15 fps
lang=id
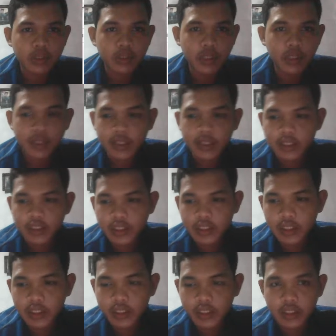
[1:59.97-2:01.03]
Oke, di
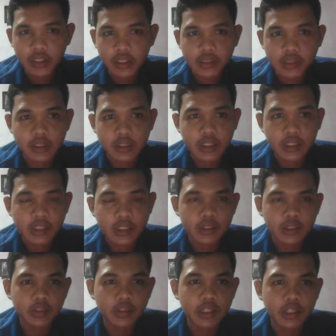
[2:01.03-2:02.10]
sini
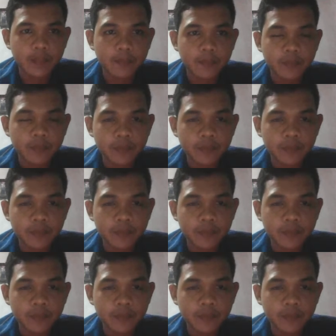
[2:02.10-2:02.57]
sedang loading.